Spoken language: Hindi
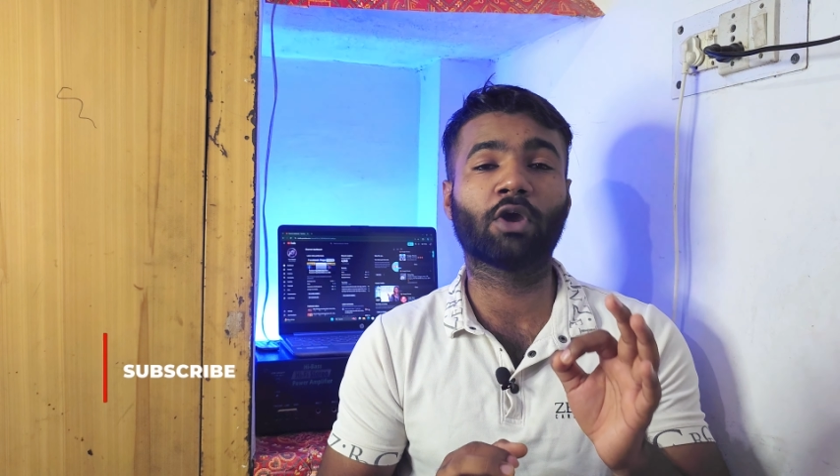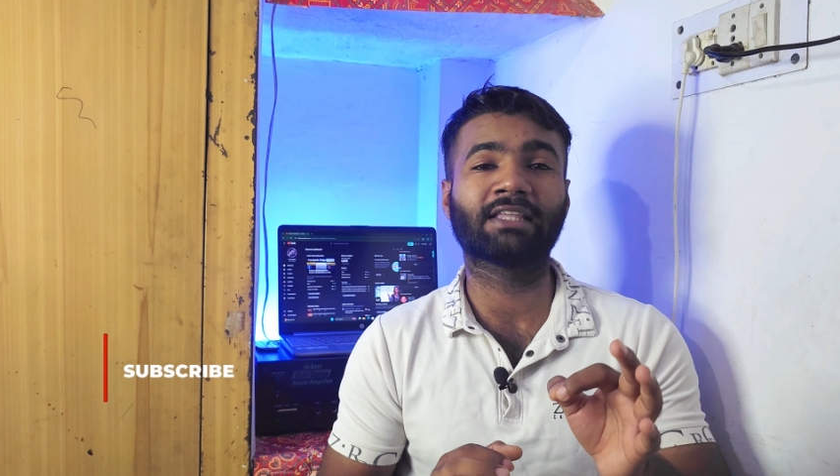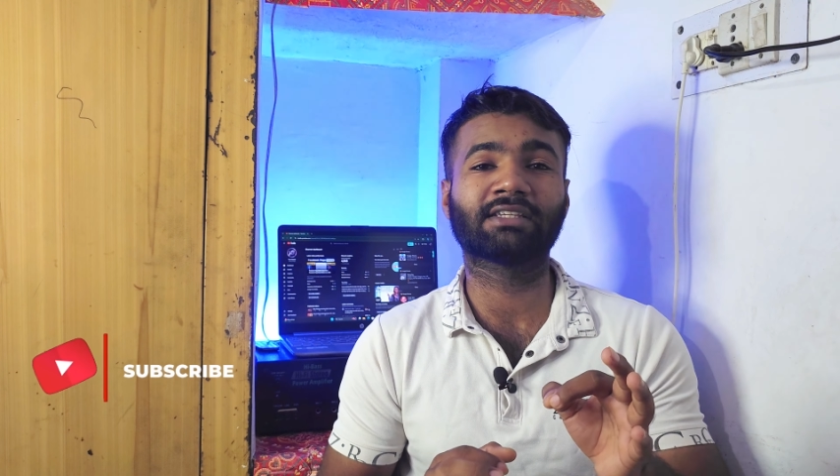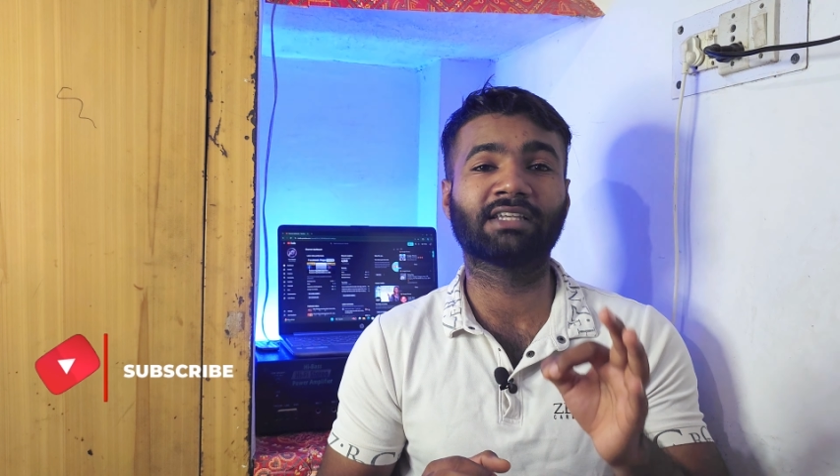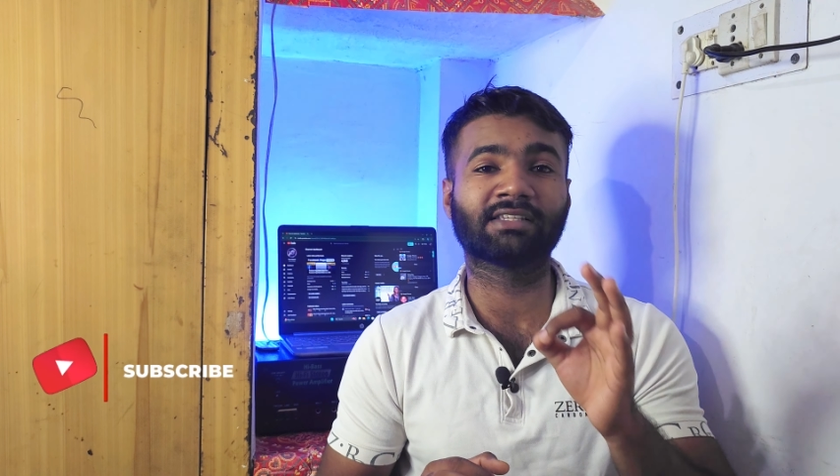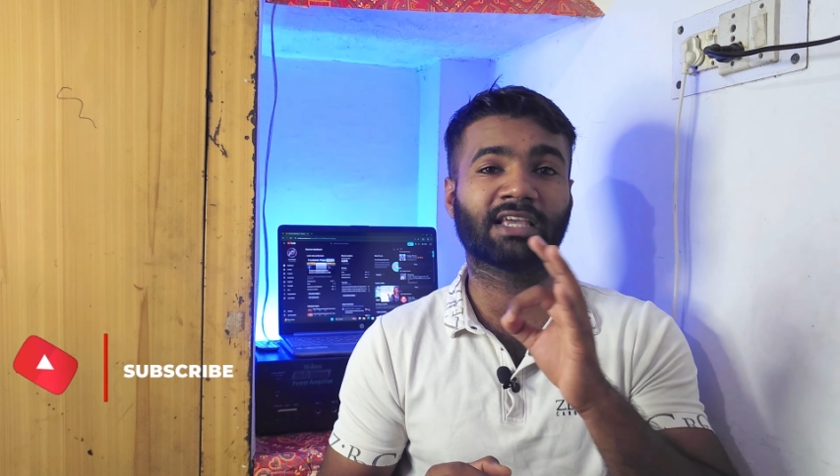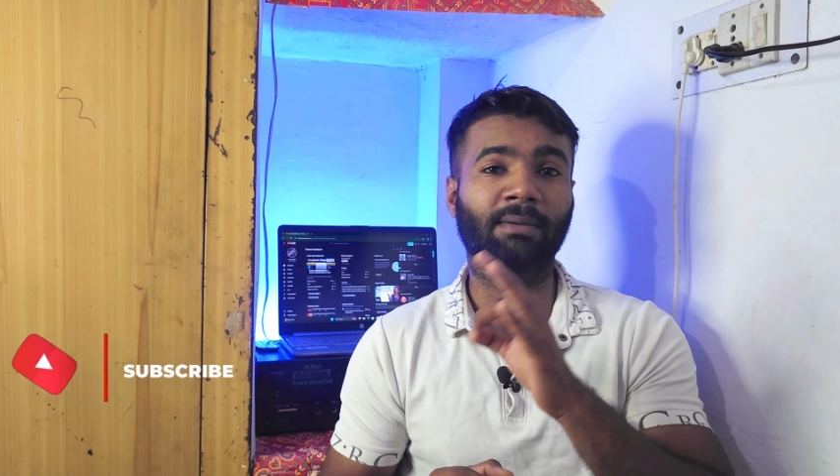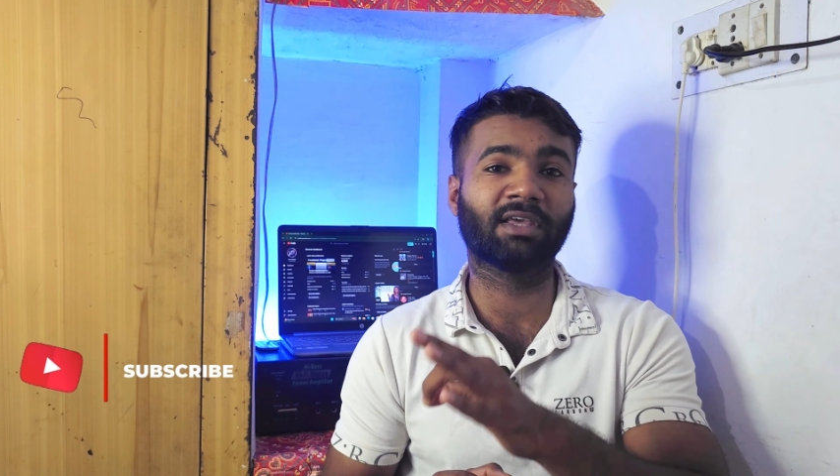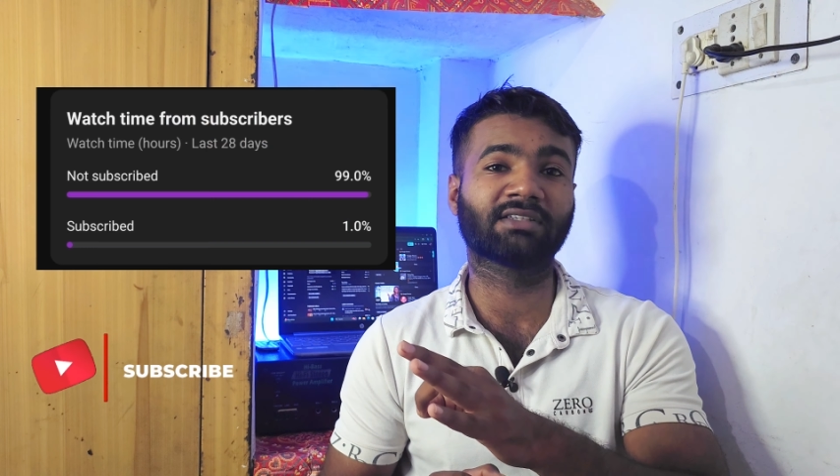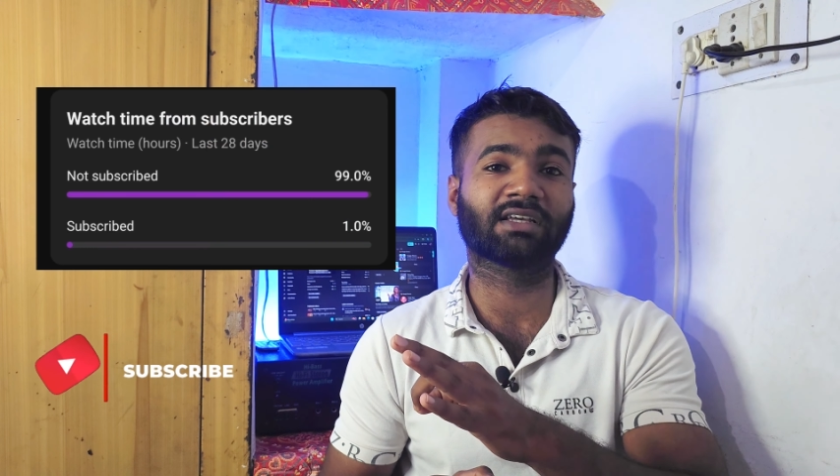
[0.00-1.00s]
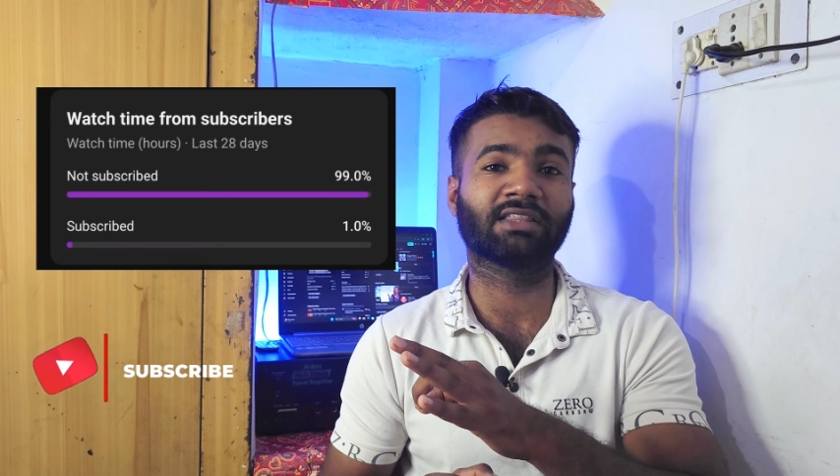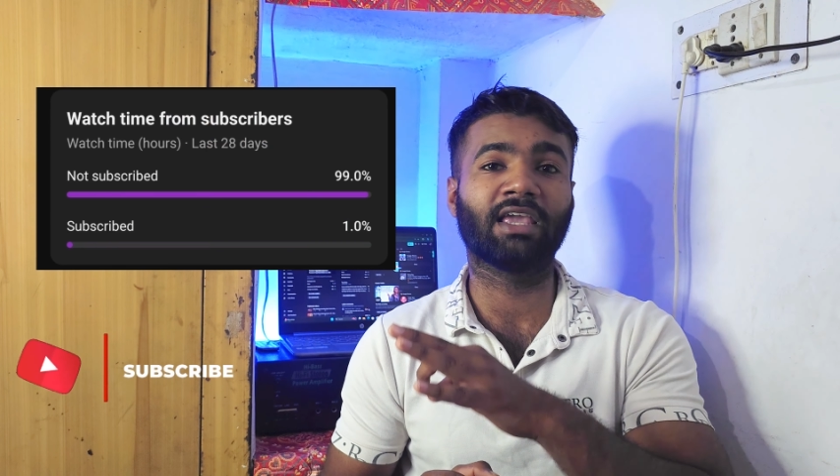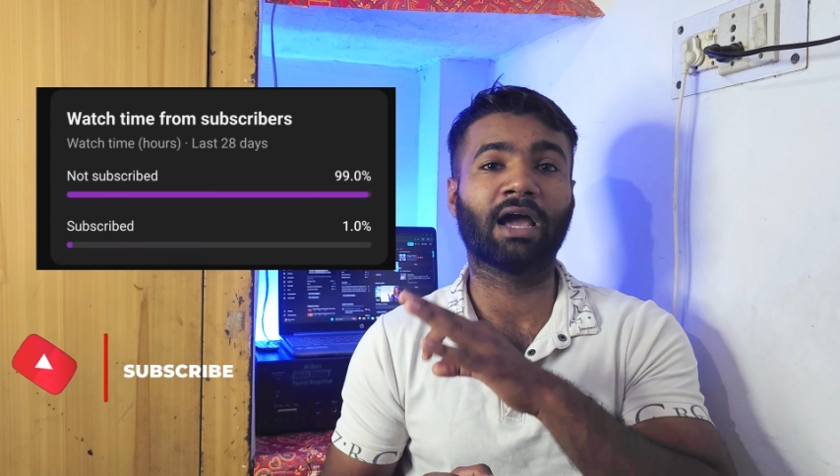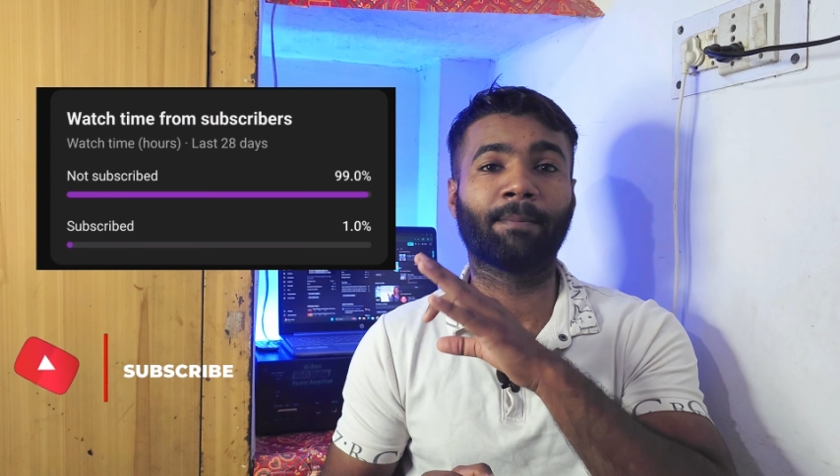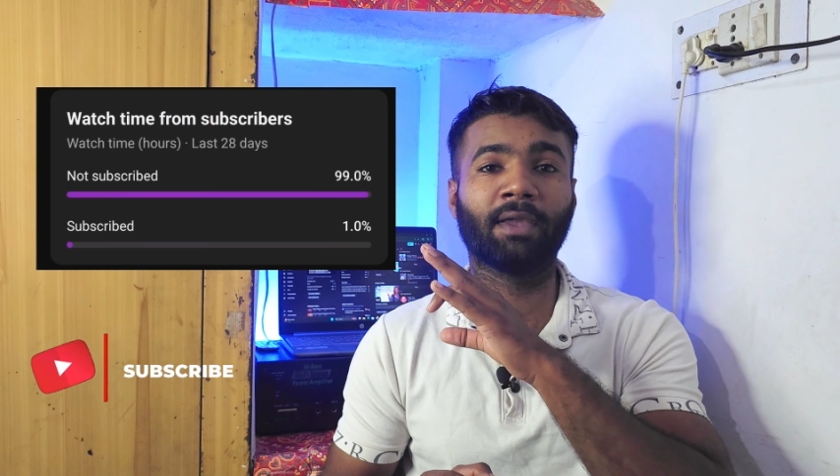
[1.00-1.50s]
क्योंकि कैसे जैसे कि आप देख
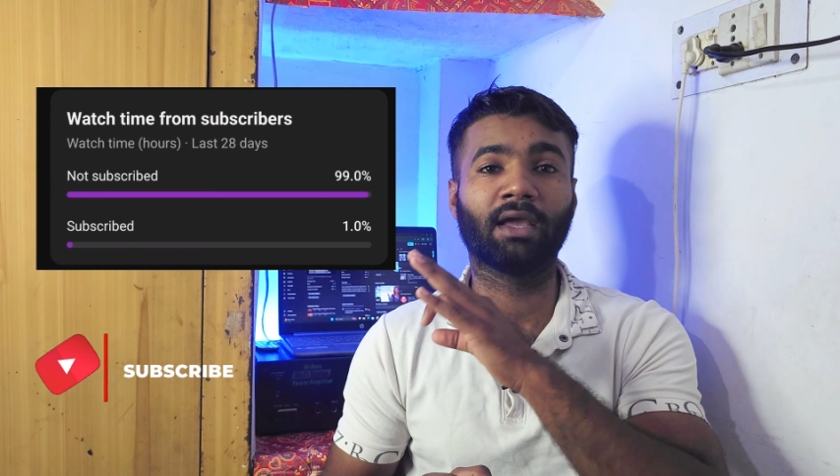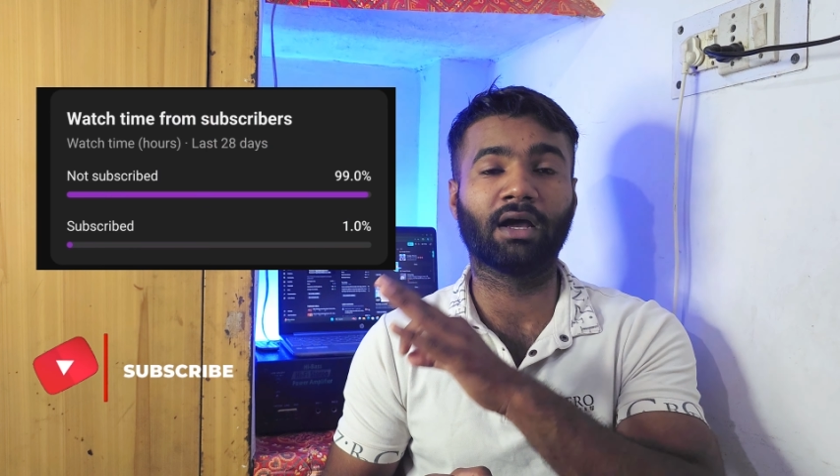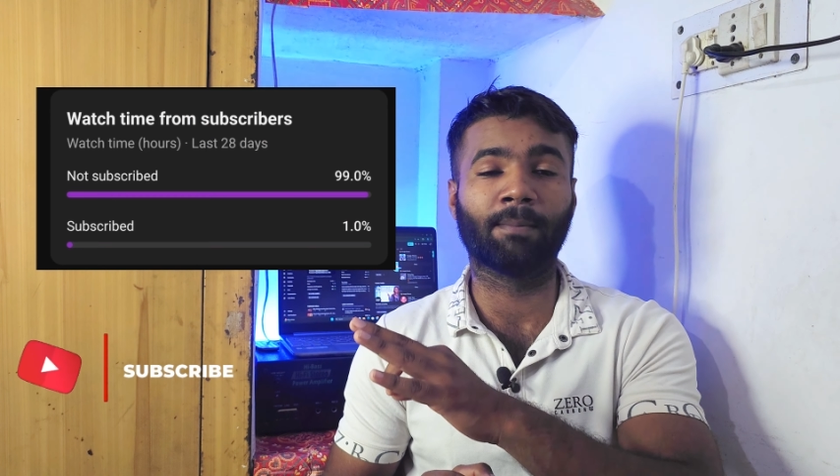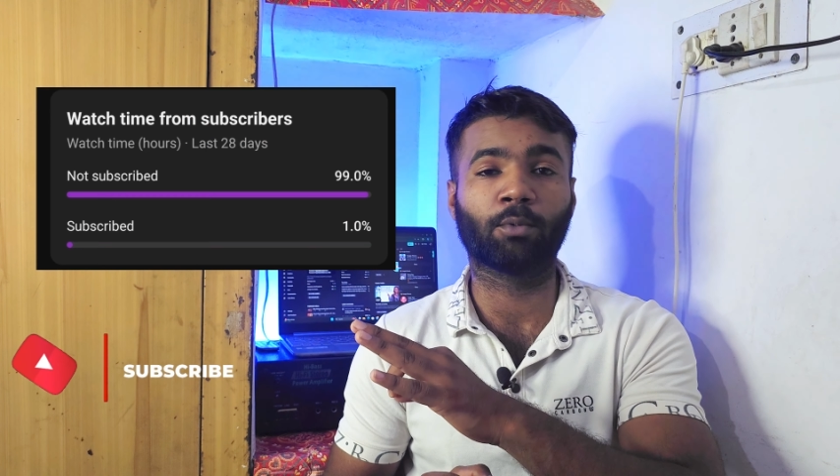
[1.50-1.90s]
सकते हैं यहाँ पे